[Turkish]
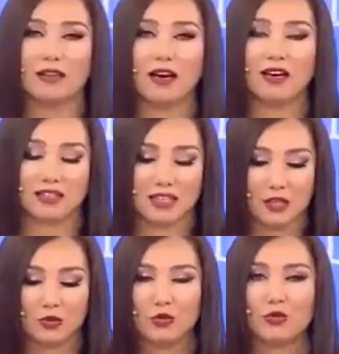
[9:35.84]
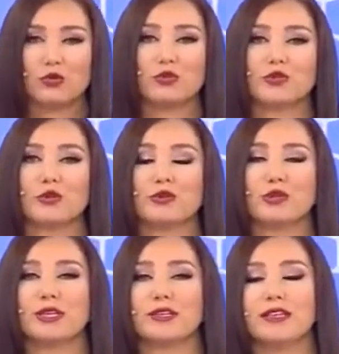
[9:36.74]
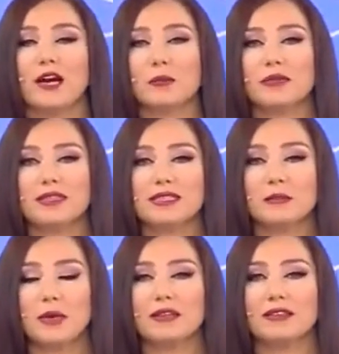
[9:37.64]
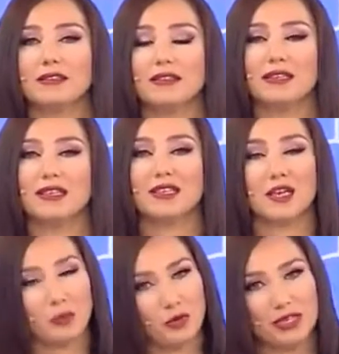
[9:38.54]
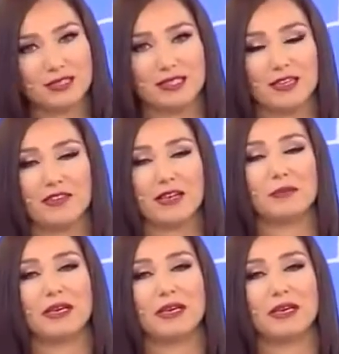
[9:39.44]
Allah tuttuğunuz oruçları, yaptığınız ibadetleri kabul etsin efendim.